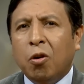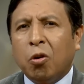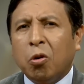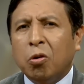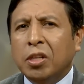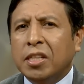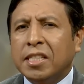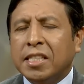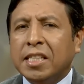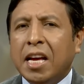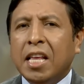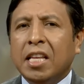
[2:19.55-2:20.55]

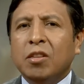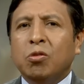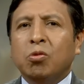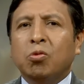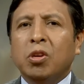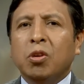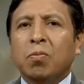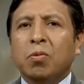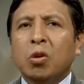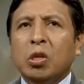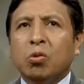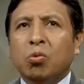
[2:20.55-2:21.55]
horrorizada en su sueño,
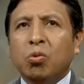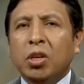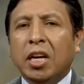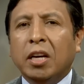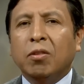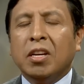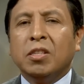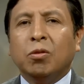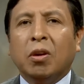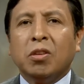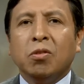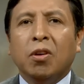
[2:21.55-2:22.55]
vio a su hija en una
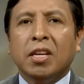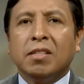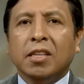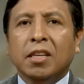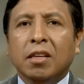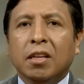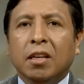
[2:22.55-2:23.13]
situación así.